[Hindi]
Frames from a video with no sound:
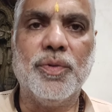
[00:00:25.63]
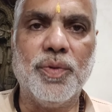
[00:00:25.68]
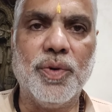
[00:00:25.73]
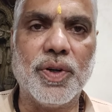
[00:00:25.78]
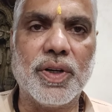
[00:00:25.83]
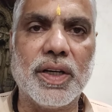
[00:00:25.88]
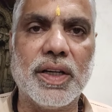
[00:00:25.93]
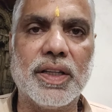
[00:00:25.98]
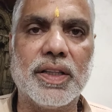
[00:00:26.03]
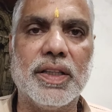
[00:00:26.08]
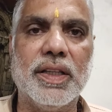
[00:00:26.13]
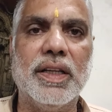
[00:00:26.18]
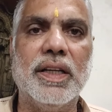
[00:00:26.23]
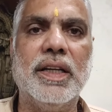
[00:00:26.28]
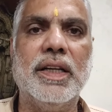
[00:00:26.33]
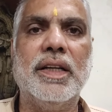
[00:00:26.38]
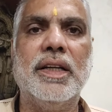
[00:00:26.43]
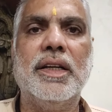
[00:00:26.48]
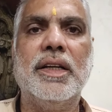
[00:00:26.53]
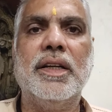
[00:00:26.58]
वो करते
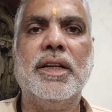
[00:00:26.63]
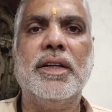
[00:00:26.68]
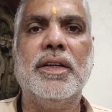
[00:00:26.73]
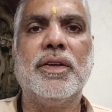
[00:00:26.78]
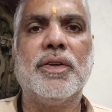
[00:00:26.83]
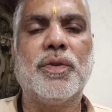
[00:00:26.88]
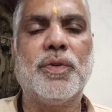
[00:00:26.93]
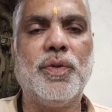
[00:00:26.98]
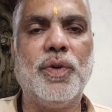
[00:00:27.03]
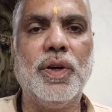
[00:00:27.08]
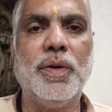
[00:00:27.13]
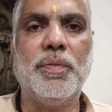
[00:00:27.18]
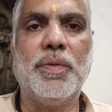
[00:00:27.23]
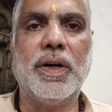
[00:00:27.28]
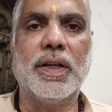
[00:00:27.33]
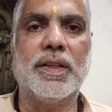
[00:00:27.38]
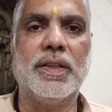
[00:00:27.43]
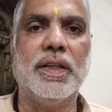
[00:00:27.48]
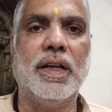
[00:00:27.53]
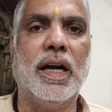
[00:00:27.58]
हैं कोई
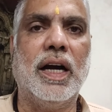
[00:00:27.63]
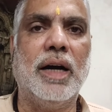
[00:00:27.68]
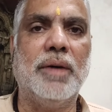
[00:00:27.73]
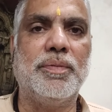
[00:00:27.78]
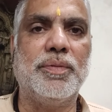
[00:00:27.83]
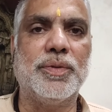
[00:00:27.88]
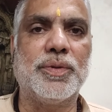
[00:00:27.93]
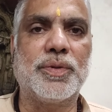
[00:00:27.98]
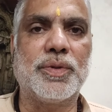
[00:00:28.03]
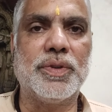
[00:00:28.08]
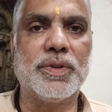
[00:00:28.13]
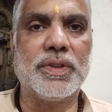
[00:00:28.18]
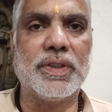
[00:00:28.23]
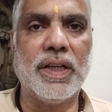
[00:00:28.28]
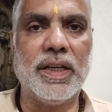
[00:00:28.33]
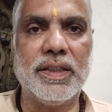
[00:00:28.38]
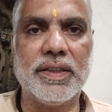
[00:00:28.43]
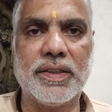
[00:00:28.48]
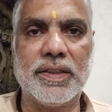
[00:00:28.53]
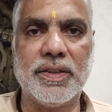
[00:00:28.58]
बात नहीं आप उसको
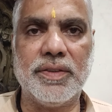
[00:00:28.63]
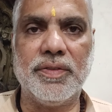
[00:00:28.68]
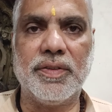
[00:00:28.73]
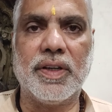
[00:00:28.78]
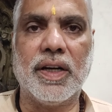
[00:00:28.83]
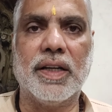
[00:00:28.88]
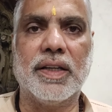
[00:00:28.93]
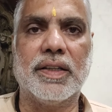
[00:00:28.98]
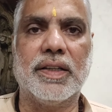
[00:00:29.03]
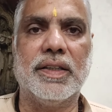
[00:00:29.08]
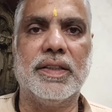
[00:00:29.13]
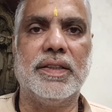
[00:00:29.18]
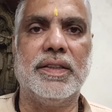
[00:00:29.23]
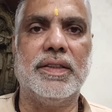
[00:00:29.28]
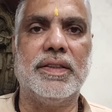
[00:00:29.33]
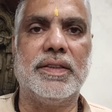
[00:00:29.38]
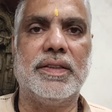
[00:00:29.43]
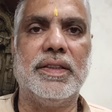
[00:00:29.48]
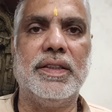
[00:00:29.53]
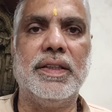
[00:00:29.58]
सहज स्वीकार करिए
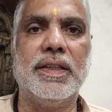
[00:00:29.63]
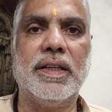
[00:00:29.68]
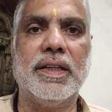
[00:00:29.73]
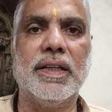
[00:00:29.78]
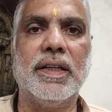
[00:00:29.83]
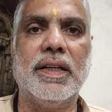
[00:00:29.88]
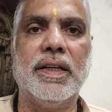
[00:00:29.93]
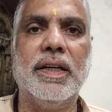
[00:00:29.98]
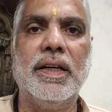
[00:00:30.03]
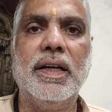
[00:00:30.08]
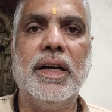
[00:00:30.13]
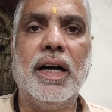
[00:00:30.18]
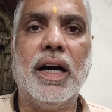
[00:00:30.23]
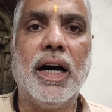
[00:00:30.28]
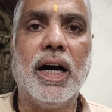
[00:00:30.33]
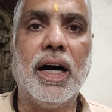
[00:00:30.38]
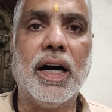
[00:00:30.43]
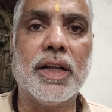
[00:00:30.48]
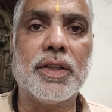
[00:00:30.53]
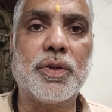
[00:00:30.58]
ठीक है ना
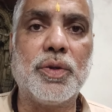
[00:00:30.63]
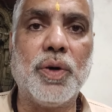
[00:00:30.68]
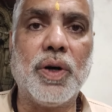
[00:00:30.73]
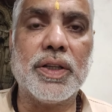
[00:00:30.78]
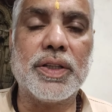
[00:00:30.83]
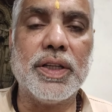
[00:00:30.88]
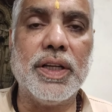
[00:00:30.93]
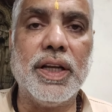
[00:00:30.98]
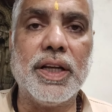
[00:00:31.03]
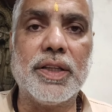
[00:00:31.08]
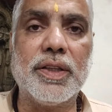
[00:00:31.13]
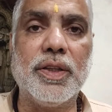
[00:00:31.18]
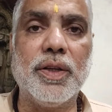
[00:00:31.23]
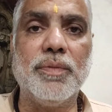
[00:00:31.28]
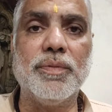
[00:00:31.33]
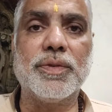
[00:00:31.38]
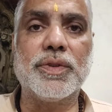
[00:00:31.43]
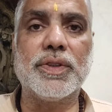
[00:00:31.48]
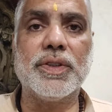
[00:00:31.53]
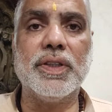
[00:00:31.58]
हाथ हाथ
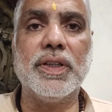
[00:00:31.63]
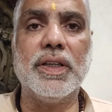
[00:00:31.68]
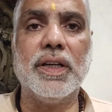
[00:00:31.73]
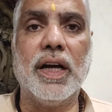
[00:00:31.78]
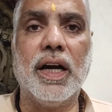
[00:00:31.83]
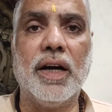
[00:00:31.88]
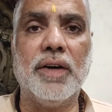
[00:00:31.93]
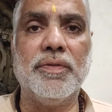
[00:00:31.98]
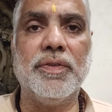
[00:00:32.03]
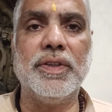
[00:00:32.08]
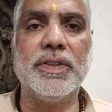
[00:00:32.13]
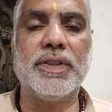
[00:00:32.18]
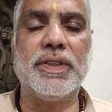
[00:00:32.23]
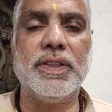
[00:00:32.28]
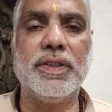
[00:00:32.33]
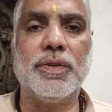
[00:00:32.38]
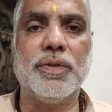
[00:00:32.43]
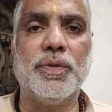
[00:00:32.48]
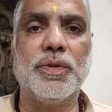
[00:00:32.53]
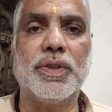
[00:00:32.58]
एकदम से
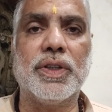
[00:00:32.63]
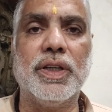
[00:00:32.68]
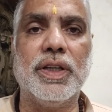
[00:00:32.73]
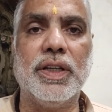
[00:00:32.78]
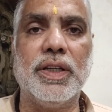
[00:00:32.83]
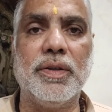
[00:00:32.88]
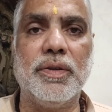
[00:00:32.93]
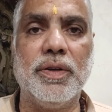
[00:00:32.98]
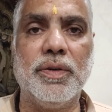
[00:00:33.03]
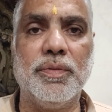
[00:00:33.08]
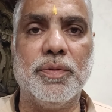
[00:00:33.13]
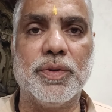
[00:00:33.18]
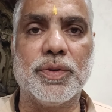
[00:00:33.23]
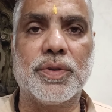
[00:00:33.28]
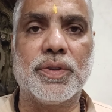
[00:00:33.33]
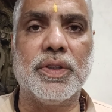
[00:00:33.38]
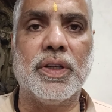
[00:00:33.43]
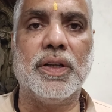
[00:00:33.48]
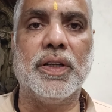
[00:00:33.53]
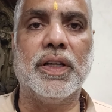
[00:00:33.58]
आवेशित होके
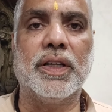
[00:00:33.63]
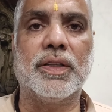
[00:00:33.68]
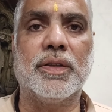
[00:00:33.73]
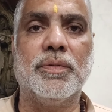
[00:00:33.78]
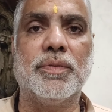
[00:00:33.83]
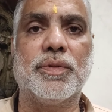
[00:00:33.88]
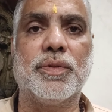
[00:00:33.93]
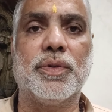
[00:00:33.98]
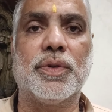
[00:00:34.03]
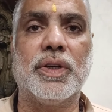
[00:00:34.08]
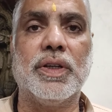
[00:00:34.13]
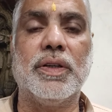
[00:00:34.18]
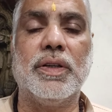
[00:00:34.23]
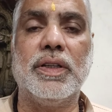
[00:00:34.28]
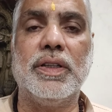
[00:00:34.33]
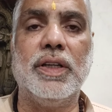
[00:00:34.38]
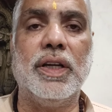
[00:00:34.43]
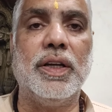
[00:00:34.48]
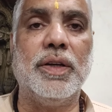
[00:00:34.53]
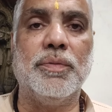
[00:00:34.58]
इमोशनल एकदम से होके
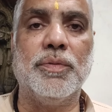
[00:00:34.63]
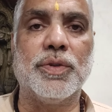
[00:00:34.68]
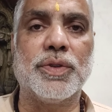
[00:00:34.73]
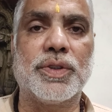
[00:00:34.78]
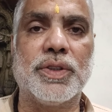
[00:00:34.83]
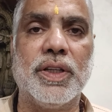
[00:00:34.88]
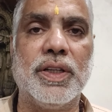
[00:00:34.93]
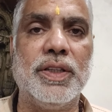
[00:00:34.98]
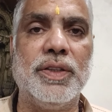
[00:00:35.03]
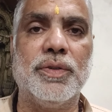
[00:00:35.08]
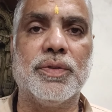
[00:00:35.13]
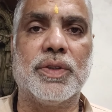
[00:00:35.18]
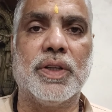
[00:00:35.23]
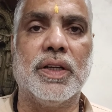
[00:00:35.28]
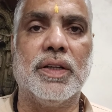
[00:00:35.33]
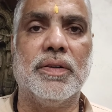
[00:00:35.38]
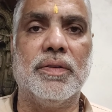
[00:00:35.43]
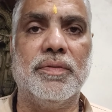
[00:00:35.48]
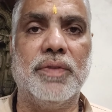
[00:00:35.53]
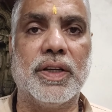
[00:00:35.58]
ये इमोशनल नहीं
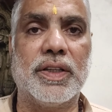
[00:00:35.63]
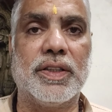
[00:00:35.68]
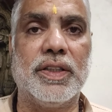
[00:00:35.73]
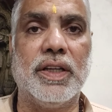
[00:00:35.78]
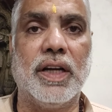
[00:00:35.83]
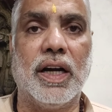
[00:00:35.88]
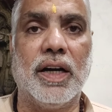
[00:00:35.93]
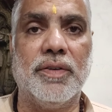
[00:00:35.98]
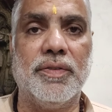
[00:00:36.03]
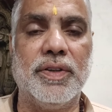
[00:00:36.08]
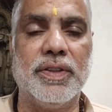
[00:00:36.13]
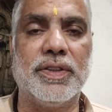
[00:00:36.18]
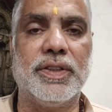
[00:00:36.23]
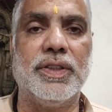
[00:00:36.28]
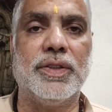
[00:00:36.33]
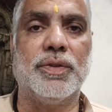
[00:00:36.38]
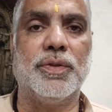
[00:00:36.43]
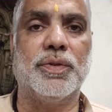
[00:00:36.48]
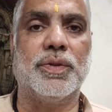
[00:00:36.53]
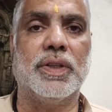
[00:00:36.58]
होता व्यक्ति
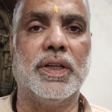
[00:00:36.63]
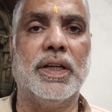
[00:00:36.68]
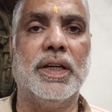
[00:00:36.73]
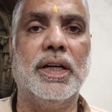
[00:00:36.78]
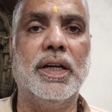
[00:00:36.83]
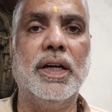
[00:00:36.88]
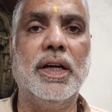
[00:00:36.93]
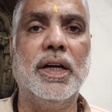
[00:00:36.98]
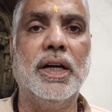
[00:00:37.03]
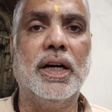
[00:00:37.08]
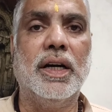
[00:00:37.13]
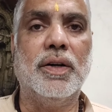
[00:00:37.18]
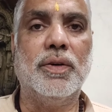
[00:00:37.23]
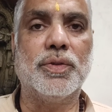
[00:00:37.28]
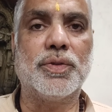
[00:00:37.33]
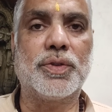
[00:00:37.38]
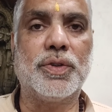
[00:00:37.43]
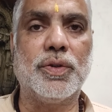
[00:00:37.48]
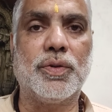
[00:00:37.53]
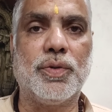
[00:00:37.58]
आवेशित होता है
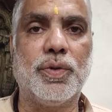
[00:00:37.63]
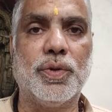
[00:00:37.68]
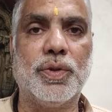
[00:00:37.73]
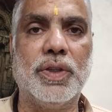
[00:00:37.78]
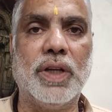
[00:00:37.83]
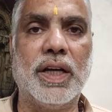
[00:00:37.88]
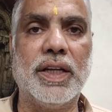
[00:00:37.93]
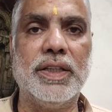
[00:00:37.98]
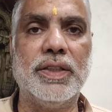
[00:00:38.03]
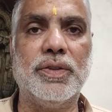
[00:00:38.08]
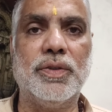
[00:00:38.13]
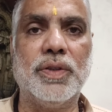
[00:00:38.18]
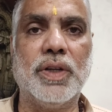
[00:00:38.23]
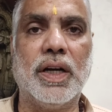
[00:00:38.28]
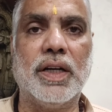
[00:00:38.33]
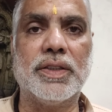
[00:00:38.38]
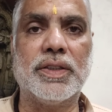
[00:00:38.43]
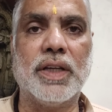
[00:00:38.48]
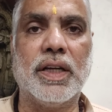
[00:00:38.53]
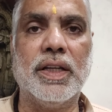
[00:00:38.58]
उसकी खुददारी जो ना
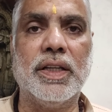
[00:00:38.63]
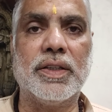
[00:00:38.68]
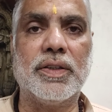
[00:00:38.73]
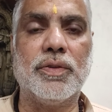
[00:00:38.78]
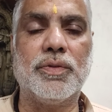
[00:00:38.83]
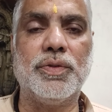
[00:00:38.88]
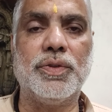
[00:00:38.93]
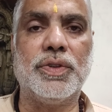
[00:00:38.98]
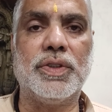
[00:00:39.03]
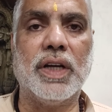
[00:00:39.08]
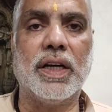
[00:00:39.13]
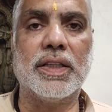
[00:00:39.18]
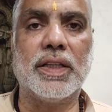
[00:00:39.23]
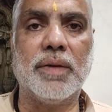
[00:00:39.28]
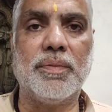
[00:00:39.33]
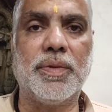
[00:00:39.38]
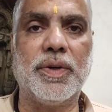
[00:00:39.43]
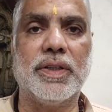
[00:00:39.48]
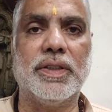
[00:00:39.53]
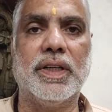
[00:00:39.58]
अचानक ही कुछ
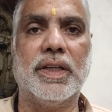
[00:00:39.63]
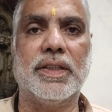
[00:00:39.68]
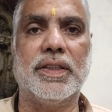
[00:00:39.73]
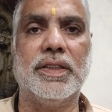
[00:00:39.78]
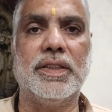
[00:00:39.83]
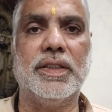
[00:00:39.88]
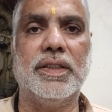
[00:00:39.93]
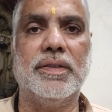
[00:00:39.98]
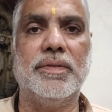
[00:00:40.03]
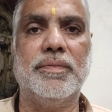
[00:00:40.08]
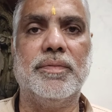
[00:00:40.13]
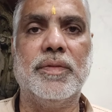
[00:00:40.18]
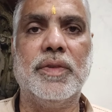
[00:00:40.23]
ज्यादा बढ़ जाती है